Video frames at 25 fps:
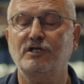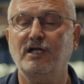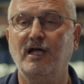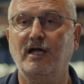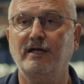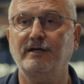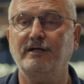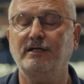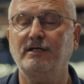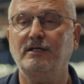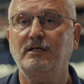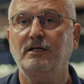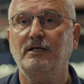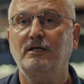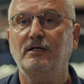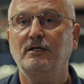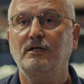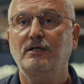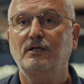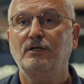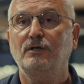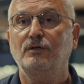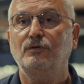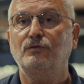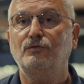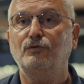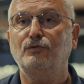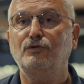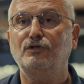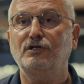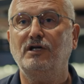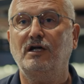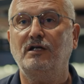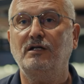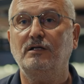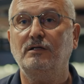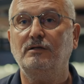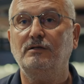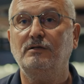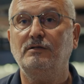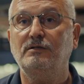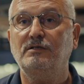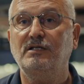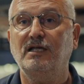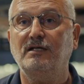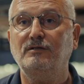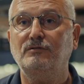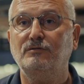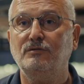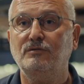Yani dünya
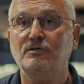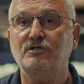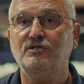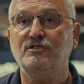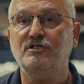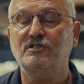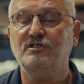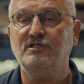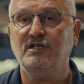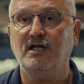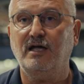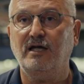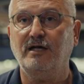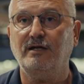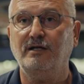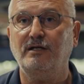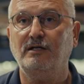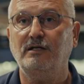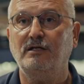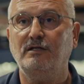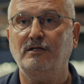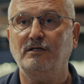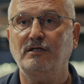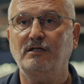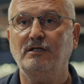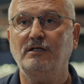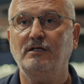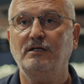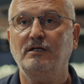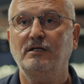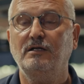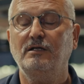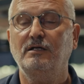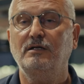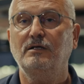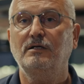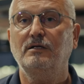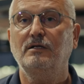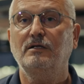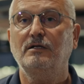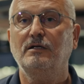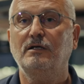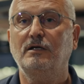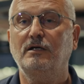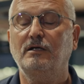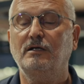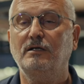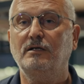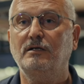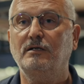teknoloji tarihini
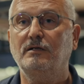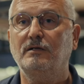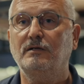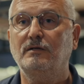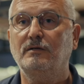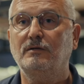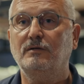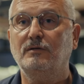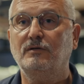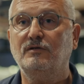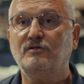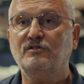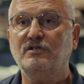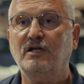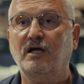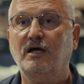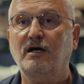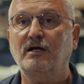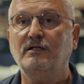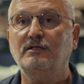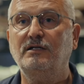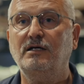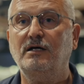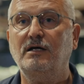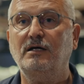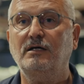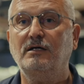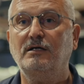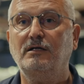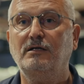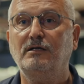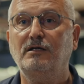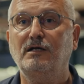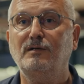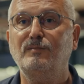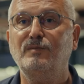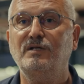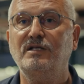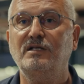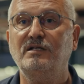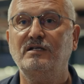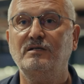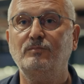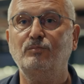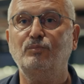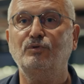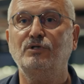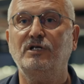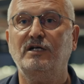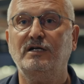e, sahada
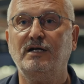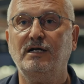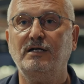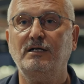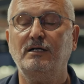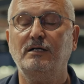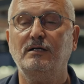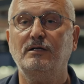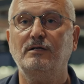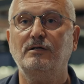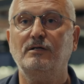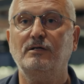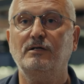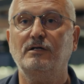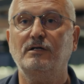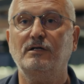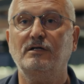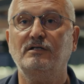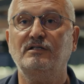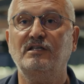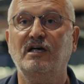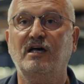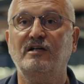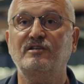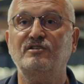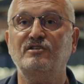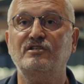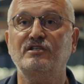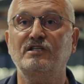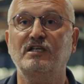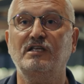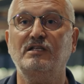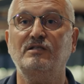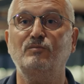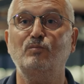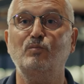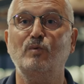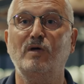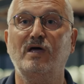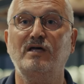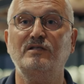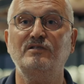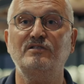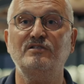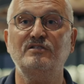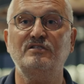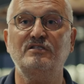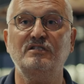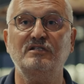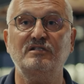gemileri bularak e, tersine
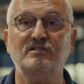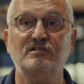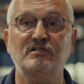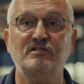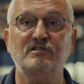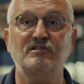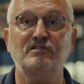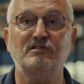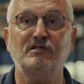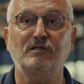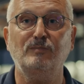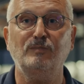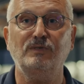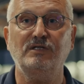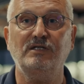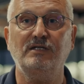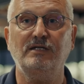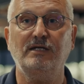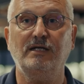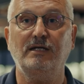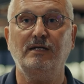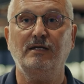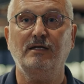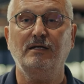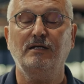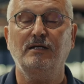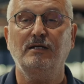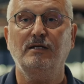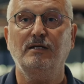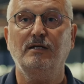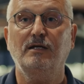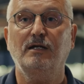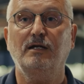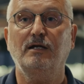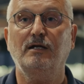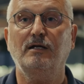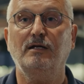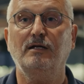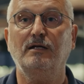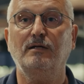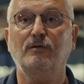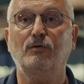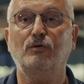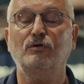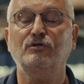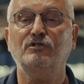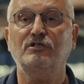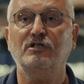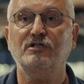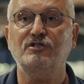mühendislik sistemiyle e,
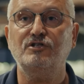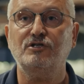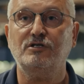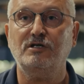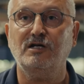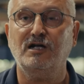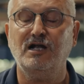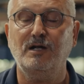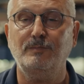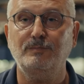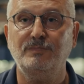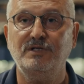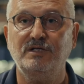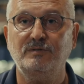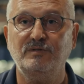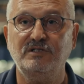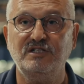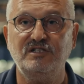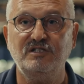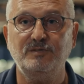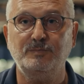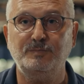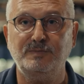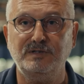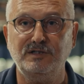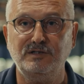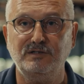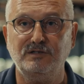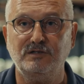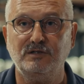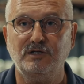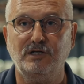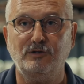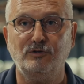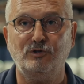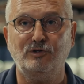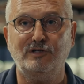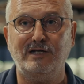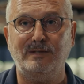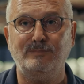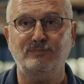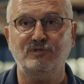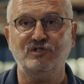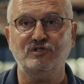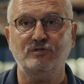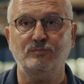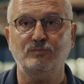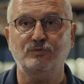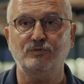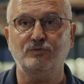ortaya çıkaran bir disiplindir. En
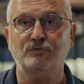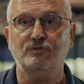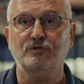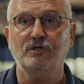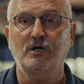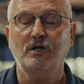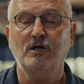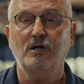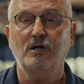önemlisi budur.